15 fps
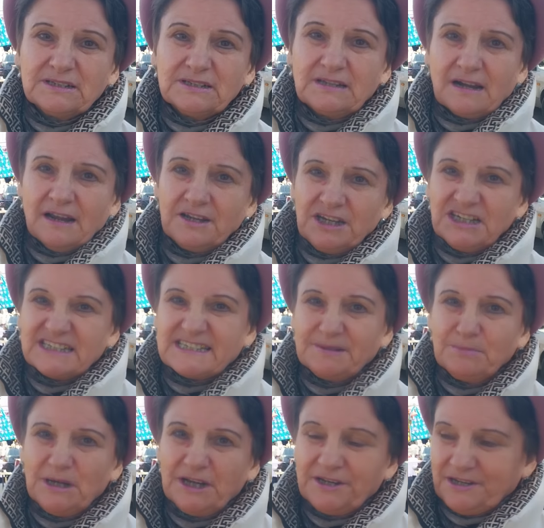дорогие
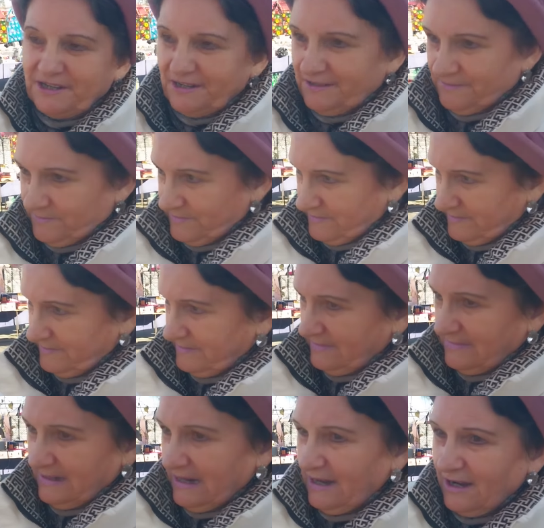земляки!
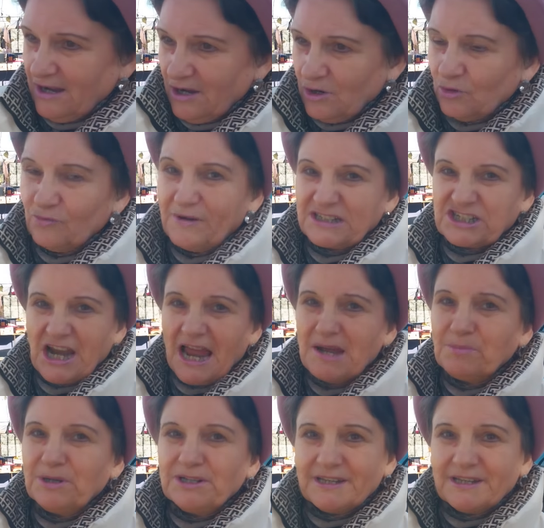Уважаемый